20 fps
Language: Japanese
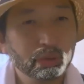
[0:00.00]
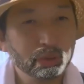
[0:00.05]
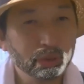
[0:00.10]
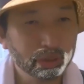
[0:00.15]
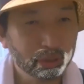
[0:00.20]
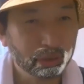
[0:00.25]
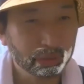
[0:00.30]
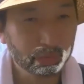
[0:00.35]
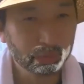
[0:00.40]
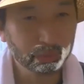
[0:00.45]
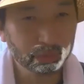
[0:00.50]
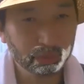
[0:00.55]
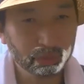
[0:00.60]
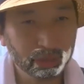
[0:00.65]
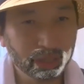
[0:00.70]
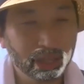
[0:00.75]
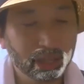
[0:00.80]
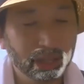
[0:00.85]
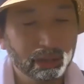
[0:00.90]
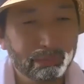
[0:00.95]
えといて、覚えとい
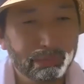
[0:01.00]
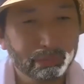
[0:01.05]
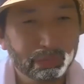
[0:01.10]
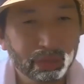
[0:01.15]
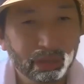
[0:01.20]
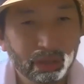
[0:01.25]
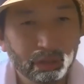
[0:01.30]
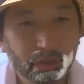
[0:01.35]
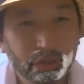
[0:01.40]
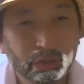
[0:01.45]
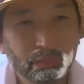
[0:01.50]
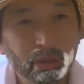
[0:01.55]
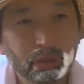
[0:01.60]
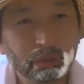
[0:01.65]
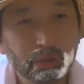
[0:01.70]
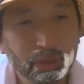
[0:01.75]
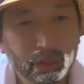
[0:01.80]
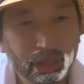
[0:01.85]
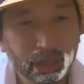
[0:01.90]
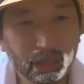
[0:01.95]
て。
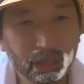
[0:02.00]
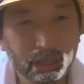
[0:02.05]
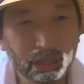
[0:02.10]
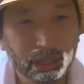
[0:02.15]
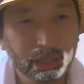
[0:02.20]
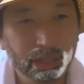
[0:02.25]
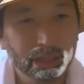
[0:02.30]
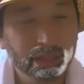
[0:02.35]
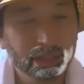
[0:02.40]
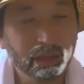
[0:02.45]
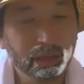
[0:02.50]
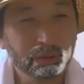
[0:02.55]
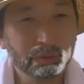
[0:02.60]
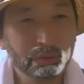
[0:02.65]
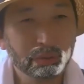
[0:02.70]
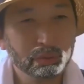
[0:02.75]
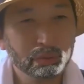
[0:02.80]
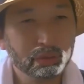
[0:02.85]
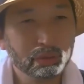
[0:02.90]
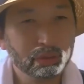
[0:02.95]
スマホに
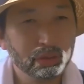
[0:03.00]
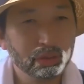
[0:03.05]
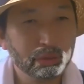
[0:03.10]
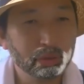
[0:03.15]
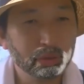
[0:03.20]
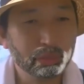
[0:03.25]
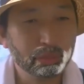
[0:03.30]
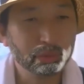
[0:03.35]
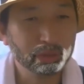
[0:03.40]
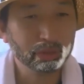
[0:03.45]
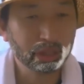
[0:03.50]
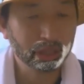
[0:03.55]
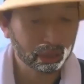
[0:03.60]
ダウンロードしようと思った